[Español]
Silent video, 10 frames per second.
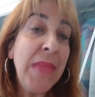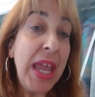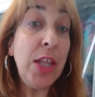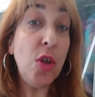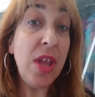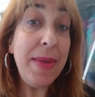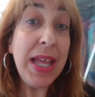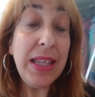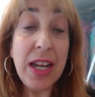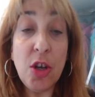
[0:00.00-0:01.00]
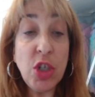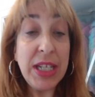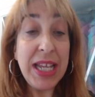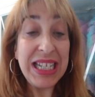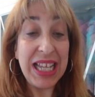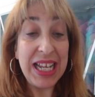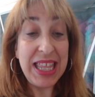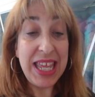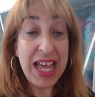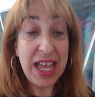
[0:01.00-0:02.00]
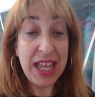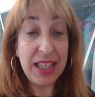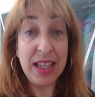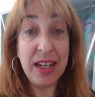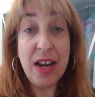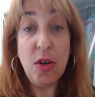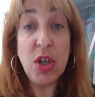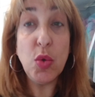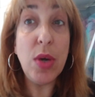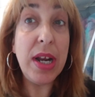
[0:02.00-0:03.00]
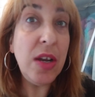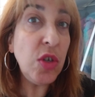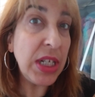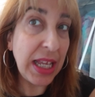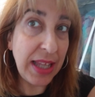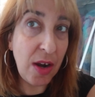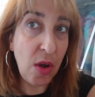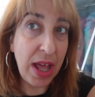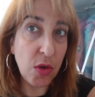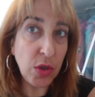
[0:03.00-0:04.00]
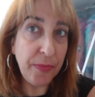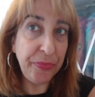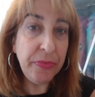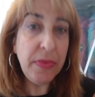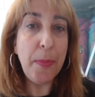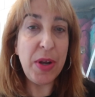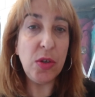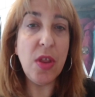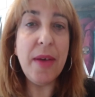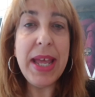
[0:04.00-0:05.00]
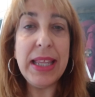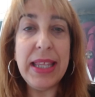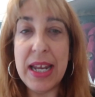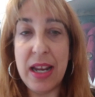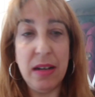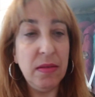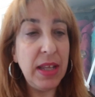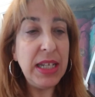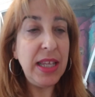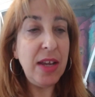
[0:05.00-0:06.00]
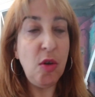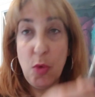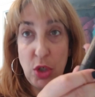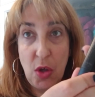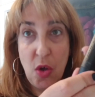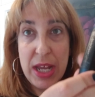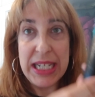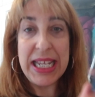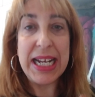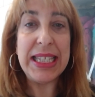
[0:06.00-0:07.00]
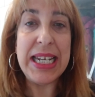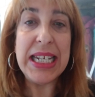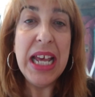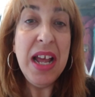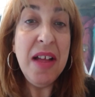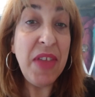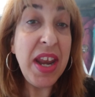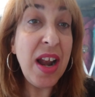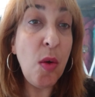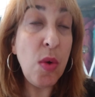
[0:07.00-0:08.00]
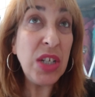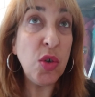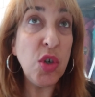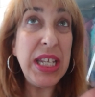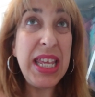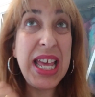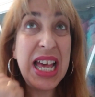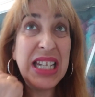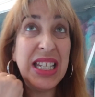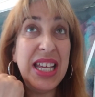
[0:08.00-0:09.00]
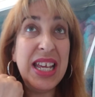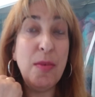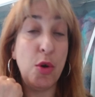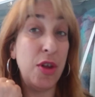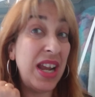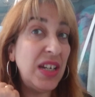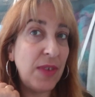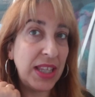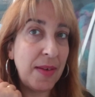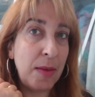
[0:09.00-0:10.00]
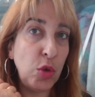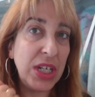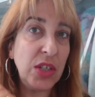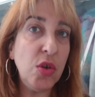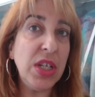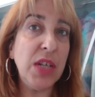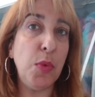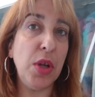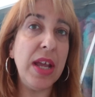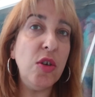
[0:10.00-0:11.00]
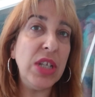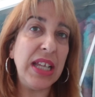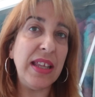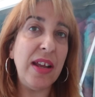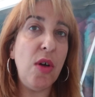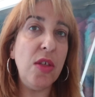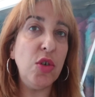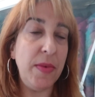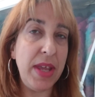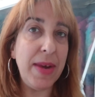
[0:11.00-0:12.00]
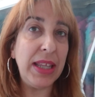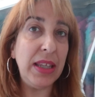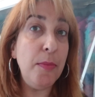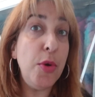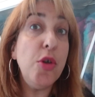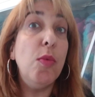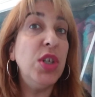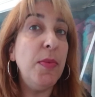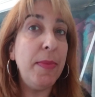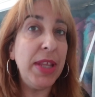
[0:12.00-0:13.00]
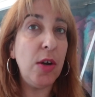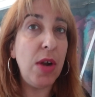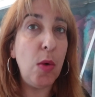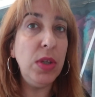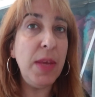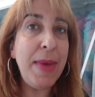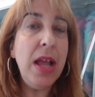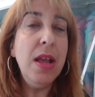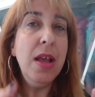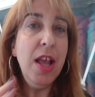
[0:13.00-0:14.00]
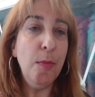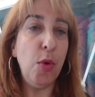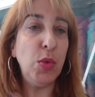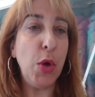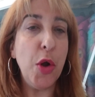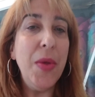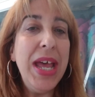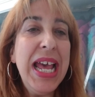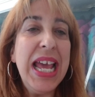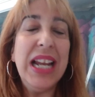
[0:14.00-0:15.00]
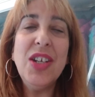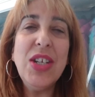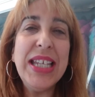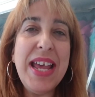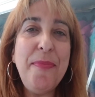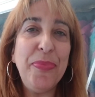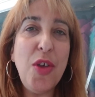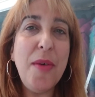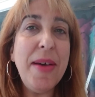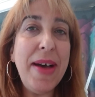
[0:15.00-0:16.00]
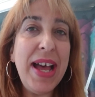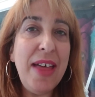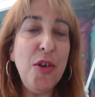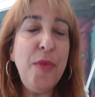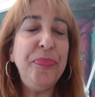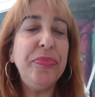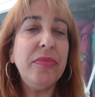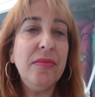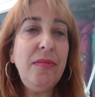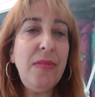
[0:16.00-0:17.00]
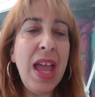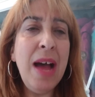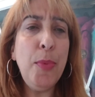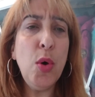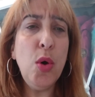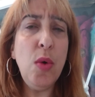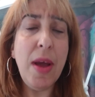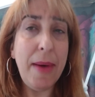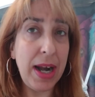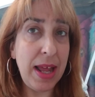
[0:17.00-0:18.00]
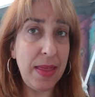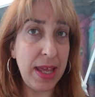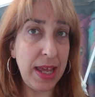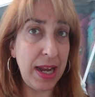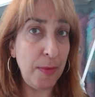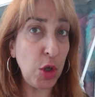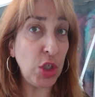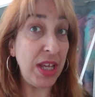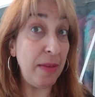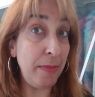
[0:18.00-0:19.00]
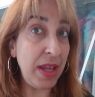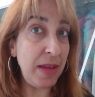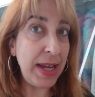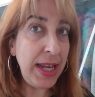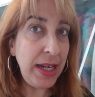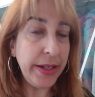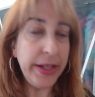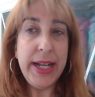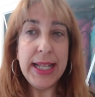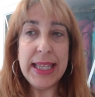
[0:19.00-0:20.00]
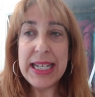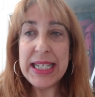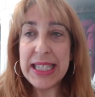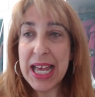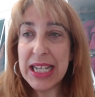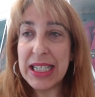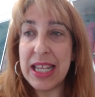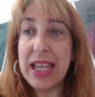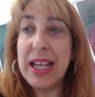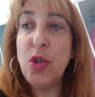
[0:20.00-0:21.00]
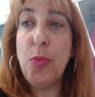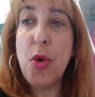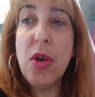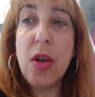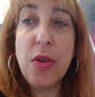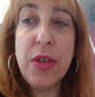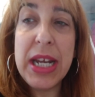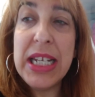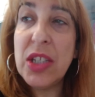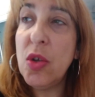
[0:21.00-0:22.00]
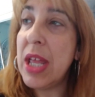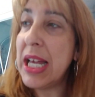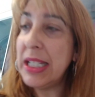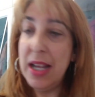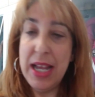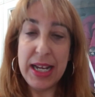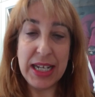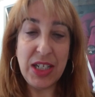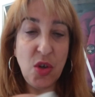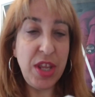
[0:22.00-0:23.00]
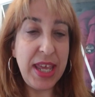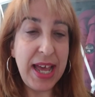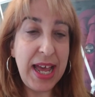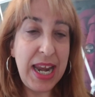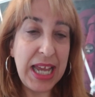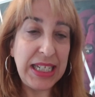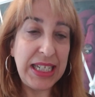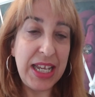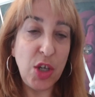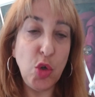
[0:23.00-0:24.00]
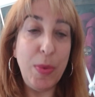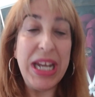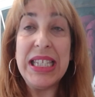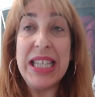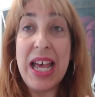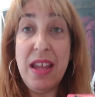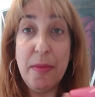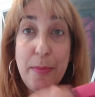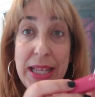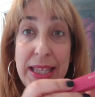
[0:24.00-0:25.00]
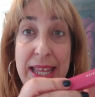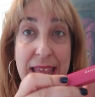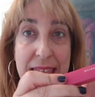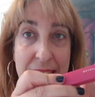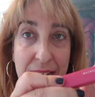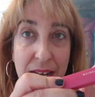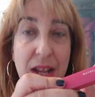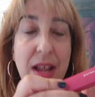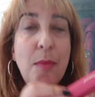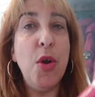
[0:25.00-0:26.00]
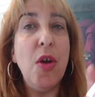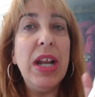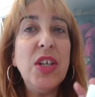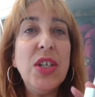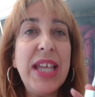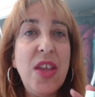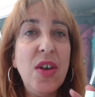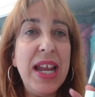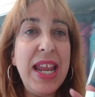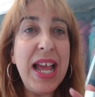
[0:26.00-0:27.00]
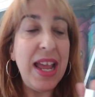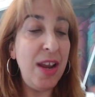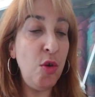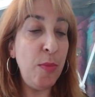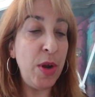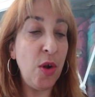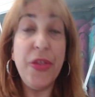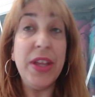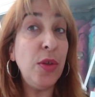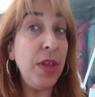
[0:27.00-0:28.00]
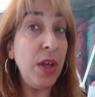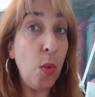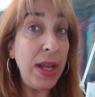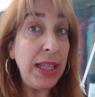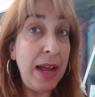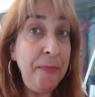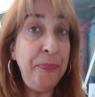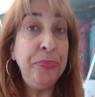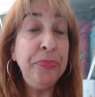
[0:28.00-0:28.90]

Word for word: Y todavía tienen, no sé hasta qué día eh, tendrán o les durará los descatalogados, pero todavía tienen. Y este, como os digo, es de Catrice. Tenían algunas cosillas, eh, bueno, ya les faltaban muchas cosas porque ya los descatalogados deben llevar tiempo, yo como siempre me entero la última, pues bueno. El caso es que yo había bajado a por una barra de labios de Maybelline, de estas eh, que supongo que conoceréis todas, que son ya las Superstay Style Mate Ink. Bueno, el caso es que yo quería el número 150